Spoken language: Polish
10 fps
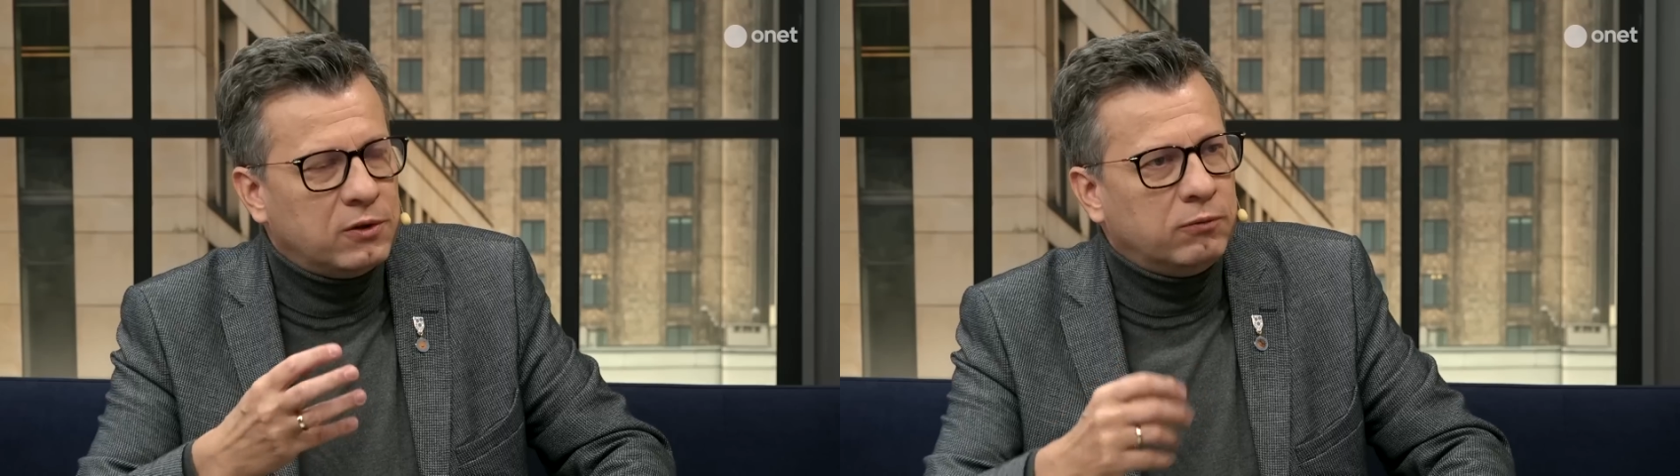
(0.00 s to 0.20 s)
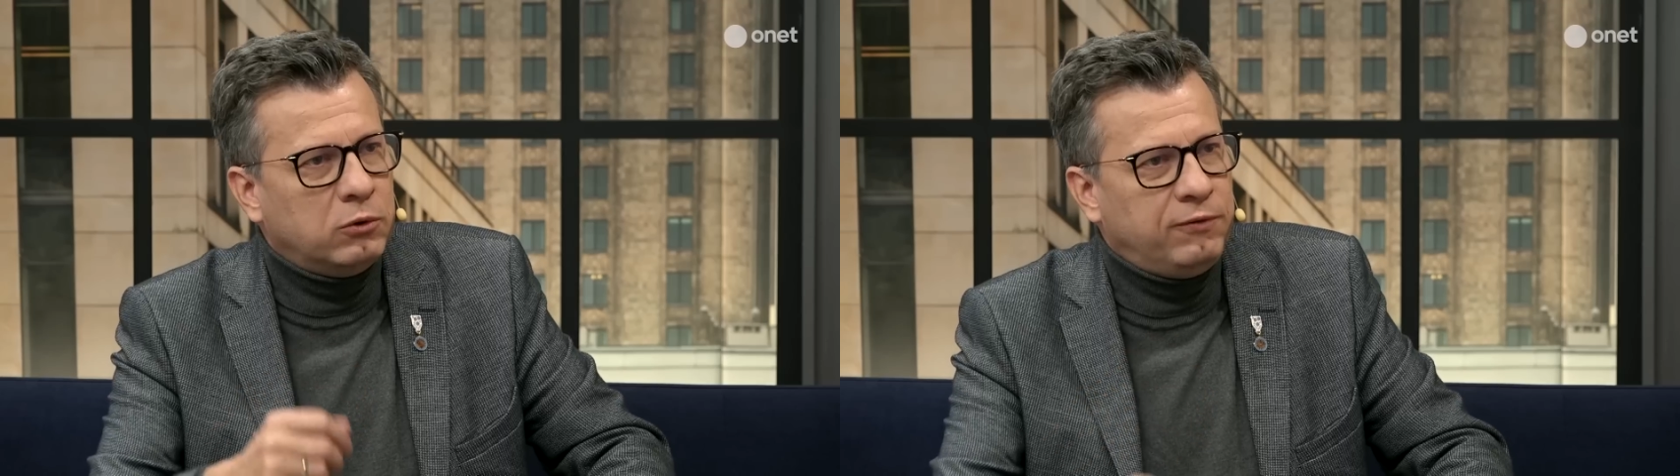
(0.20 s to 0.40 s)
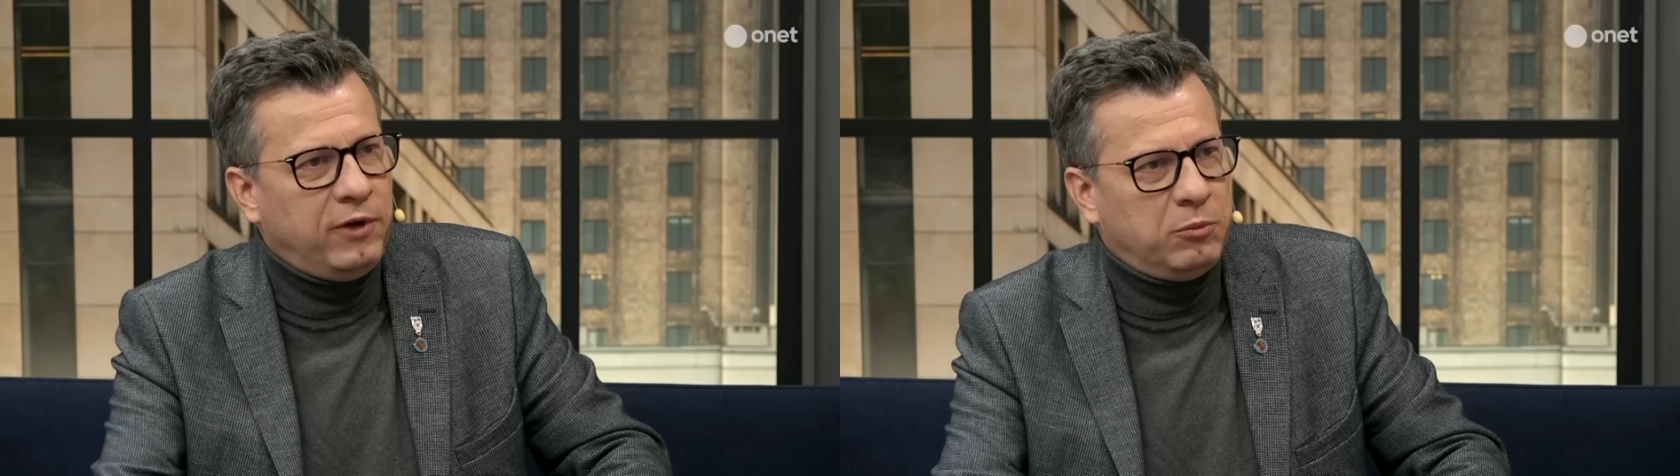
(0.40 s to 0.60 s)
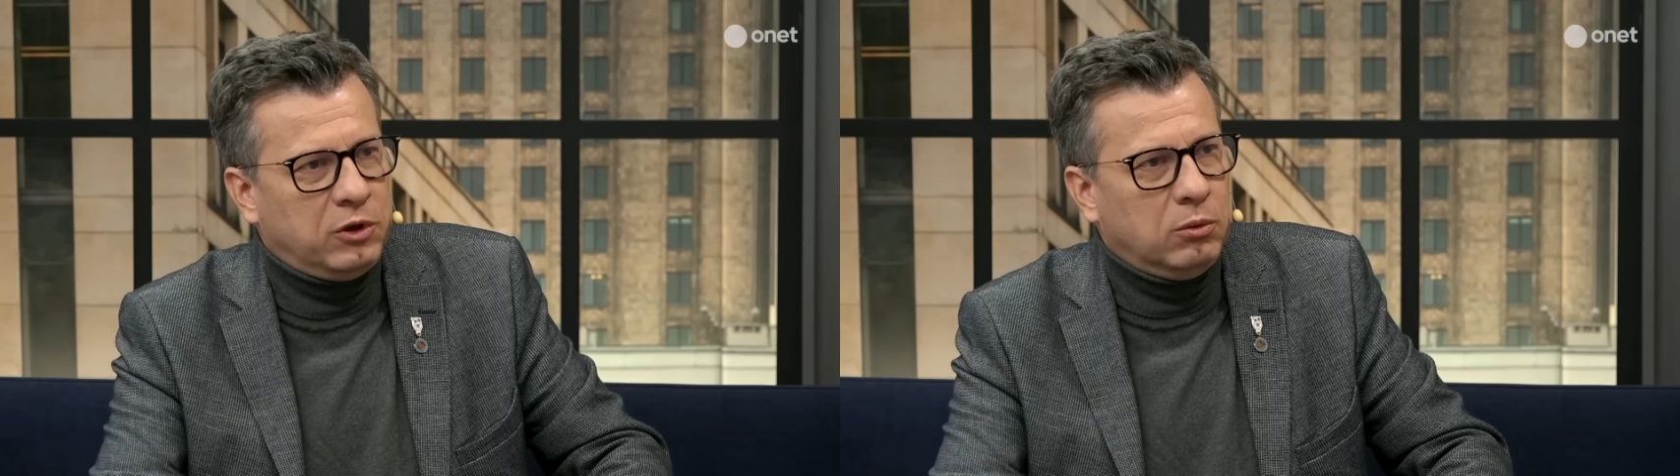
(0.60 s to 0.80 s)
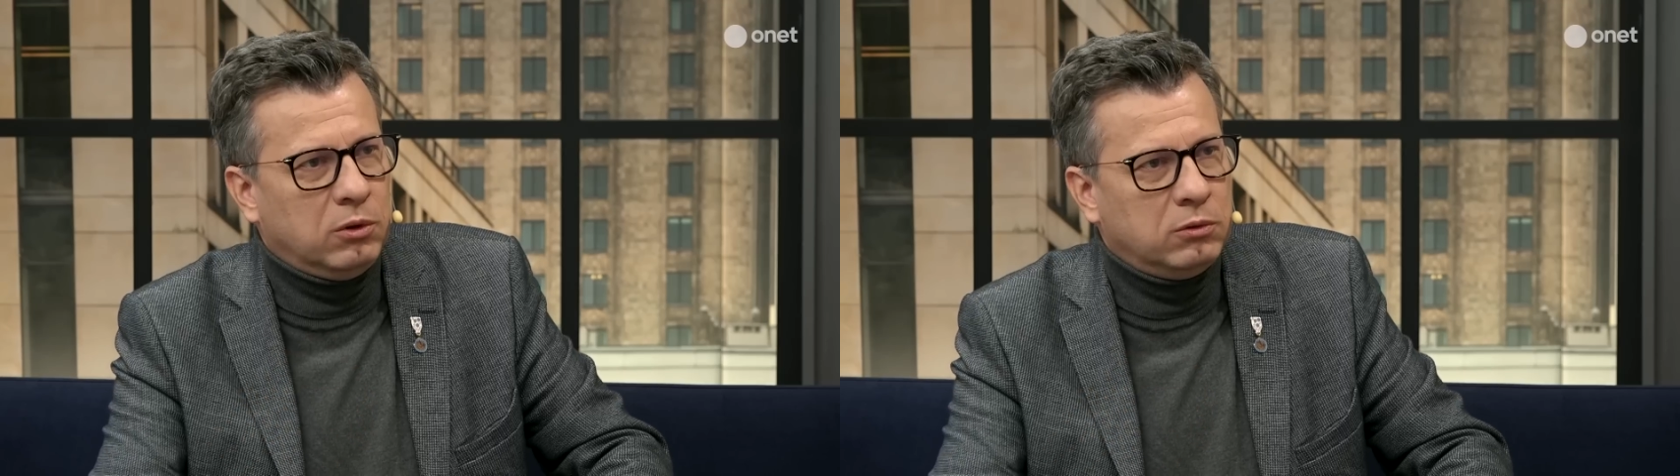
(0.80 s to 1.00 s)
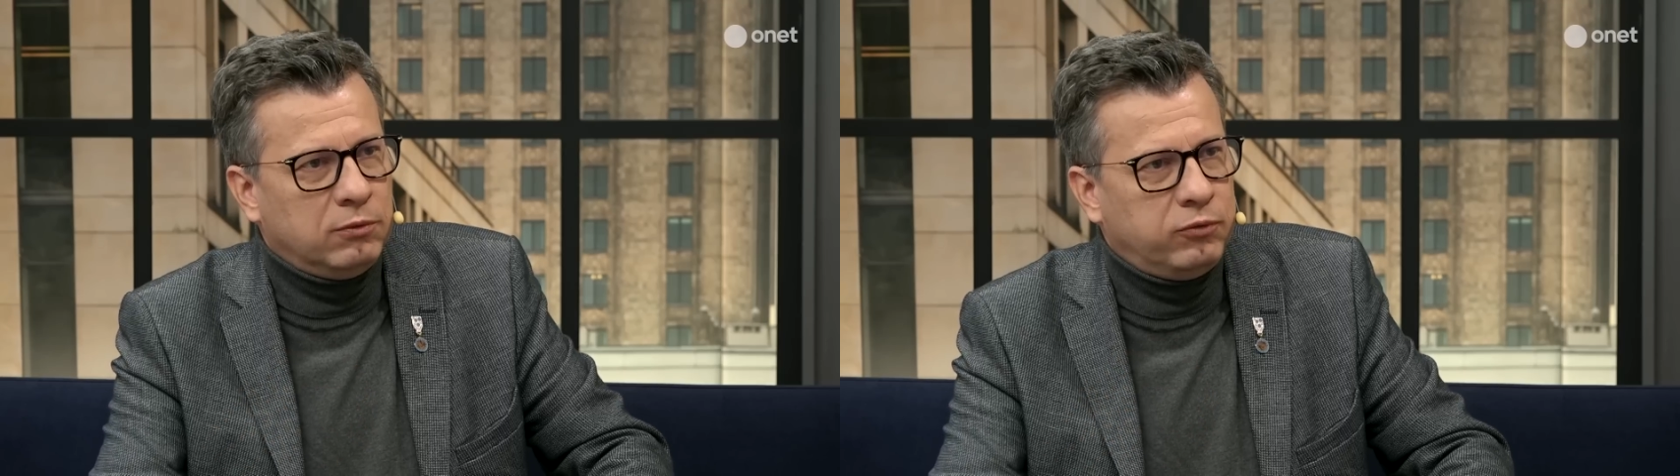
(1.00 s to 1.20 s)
znowu rwiemy y,